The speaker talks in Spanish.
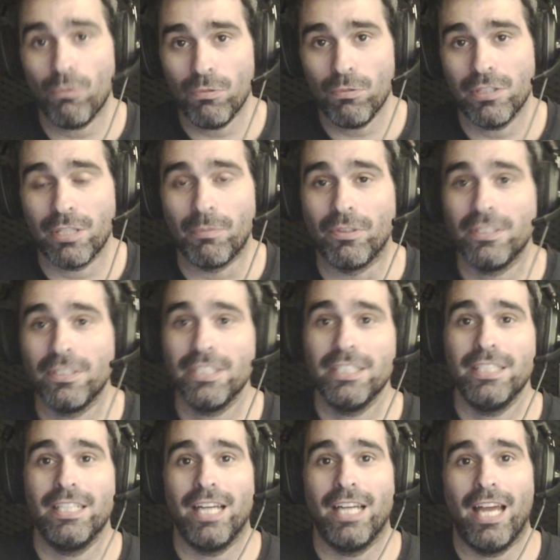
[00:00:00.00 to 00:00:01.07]
último,
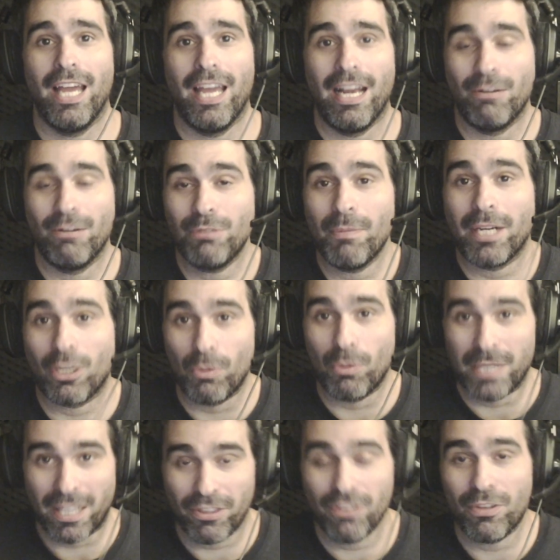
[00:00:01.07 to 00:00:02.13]
eh, la última
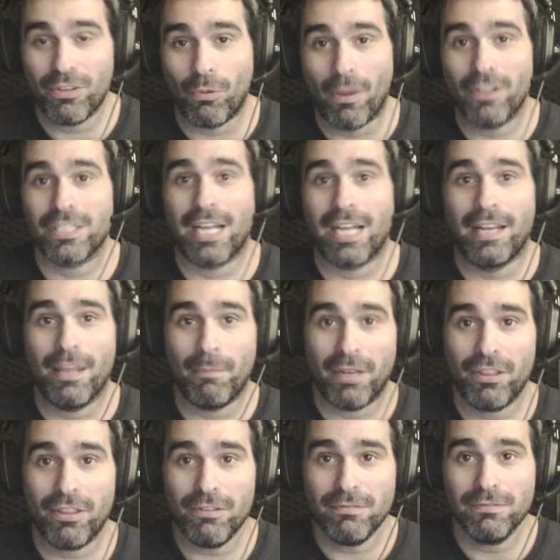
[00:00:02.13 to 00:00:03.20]
recomendación de jugadores
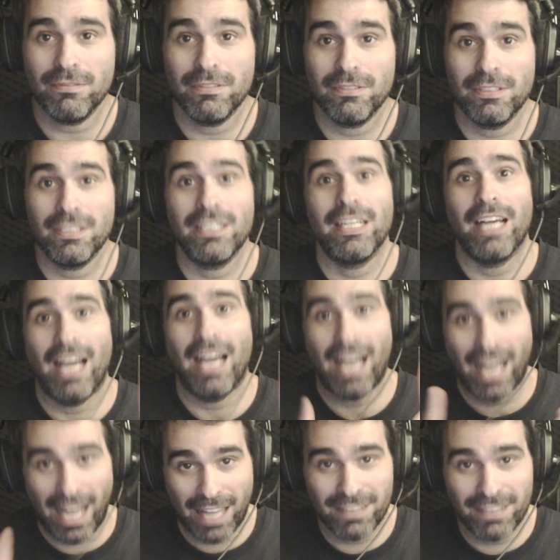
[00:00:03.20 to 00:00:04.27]
calidad-precio
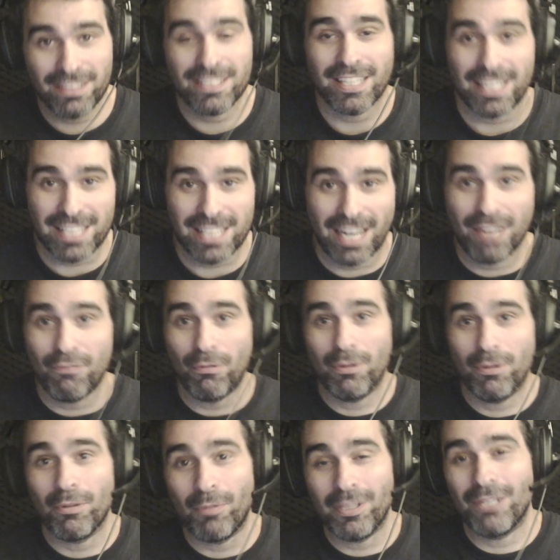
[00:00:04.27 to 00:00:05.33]
antes de que salga el fútbol
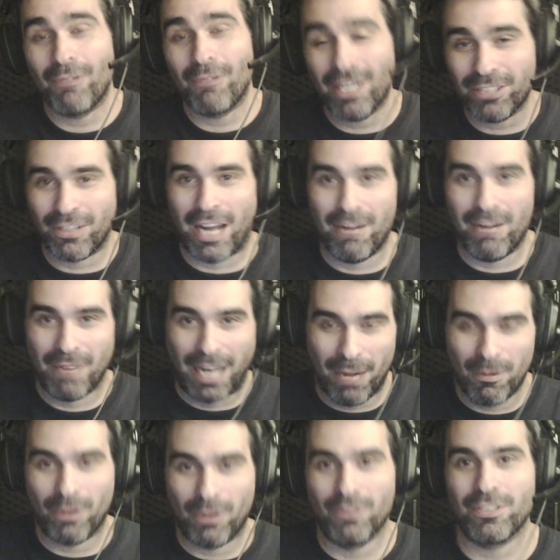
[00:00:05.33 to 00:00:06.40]
2024. Calma,
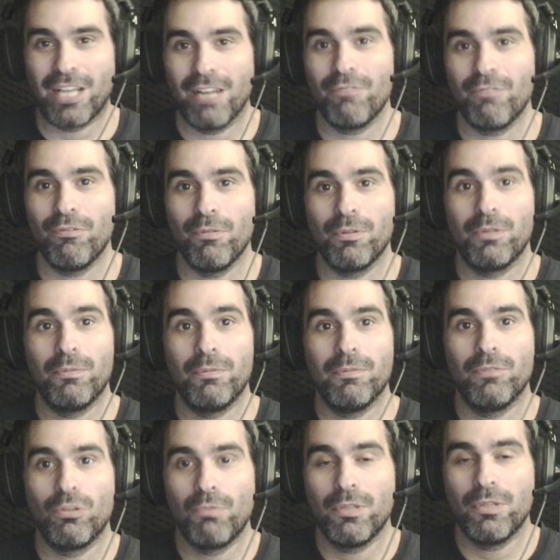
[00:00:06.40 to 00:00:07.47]
calma, cuando salga el fútbol
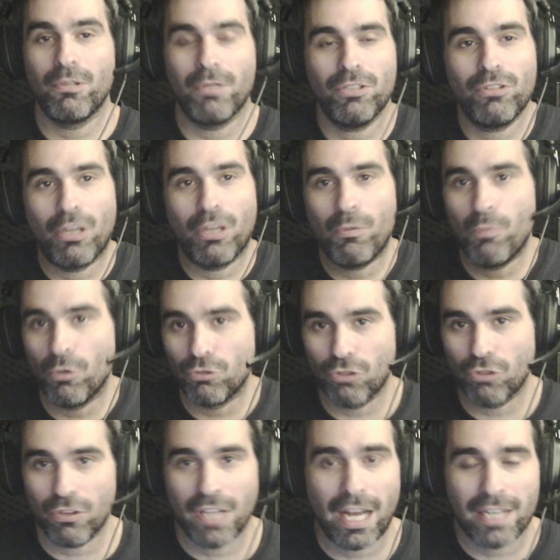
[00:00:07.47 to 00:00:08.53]
2024 tengo un
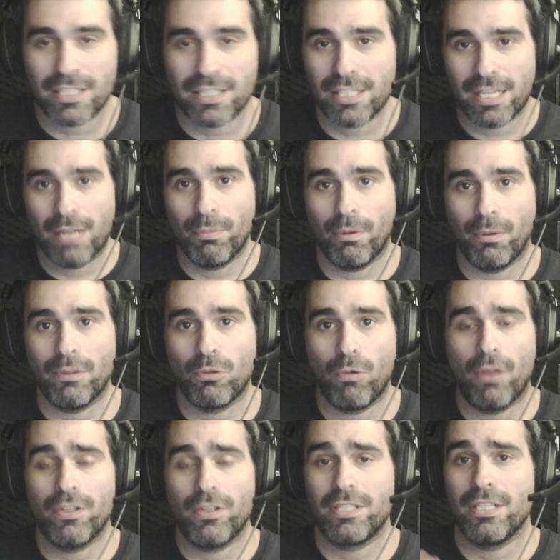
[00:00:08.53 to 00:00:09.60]
montón de ganas de seguir probando
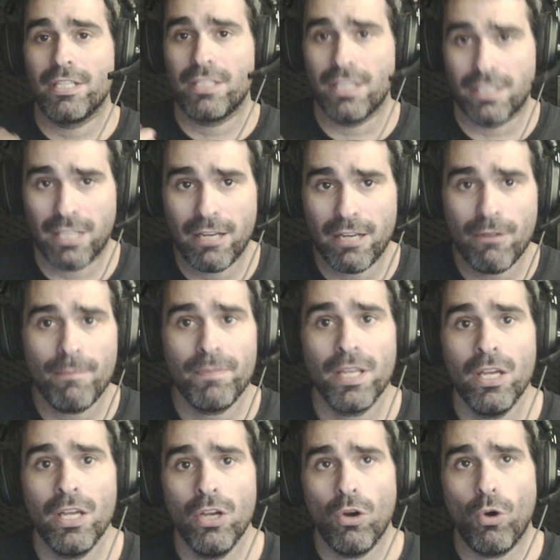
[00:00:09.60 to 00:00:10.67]
jugadores de este estilo.
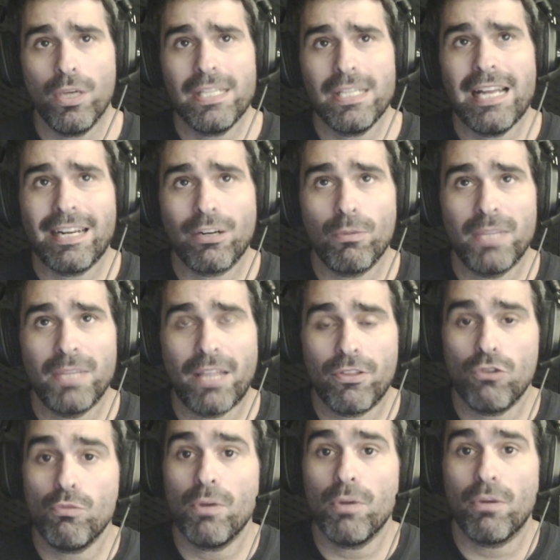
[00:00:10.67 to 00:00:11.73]
Hoy es la recomendación
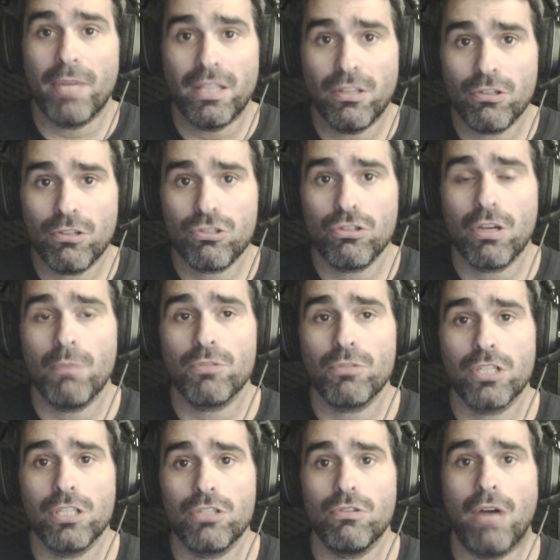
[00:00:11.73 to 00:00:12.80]
número 28 que hemos
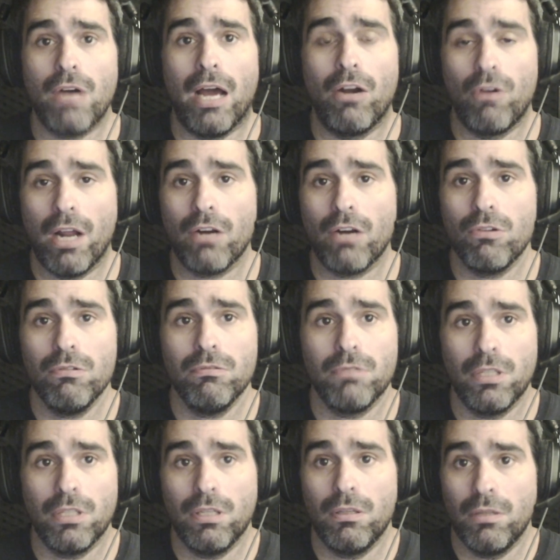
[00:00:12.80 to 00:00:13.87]
hecho a lo largo,
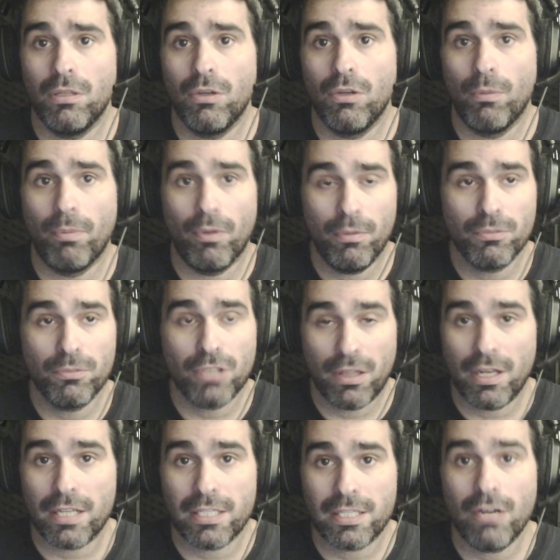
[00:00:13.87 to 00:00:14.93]
y lo podemos
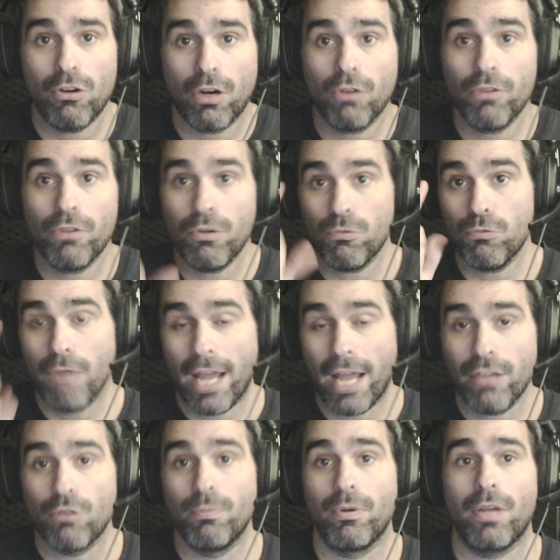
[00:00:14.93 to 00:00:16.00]
decir así, a lo largo de un
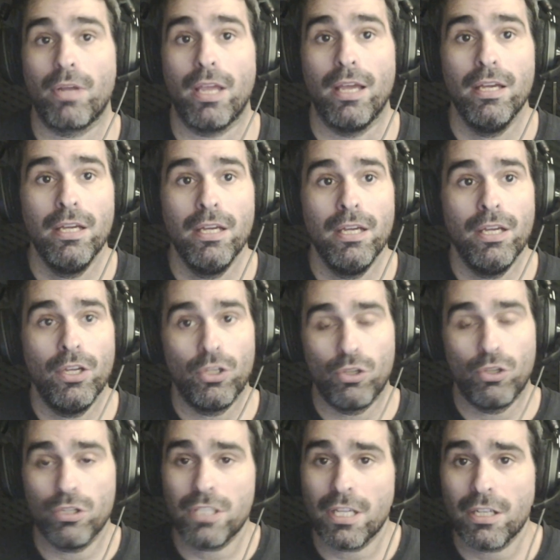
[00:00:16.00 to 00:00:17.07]
año, porque yo
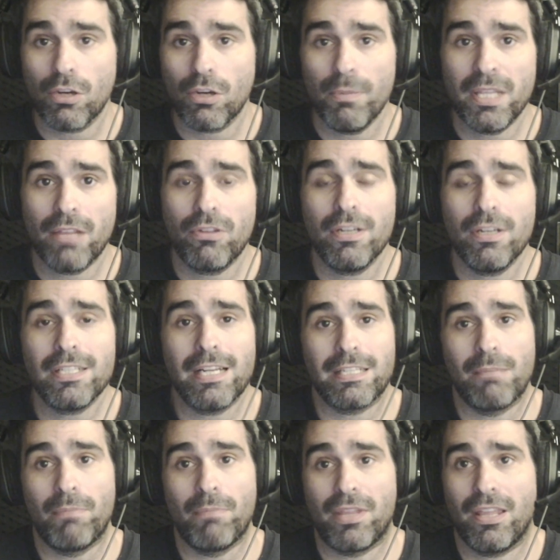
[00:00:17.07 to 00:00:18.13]
estas recomendaciones las
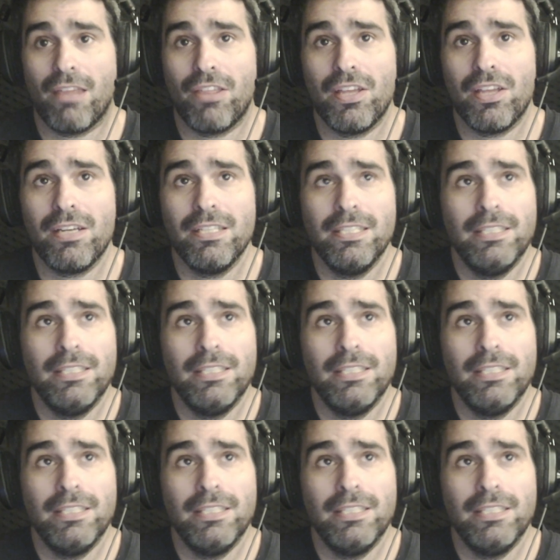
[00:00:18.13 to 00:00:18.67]
empecé a hacer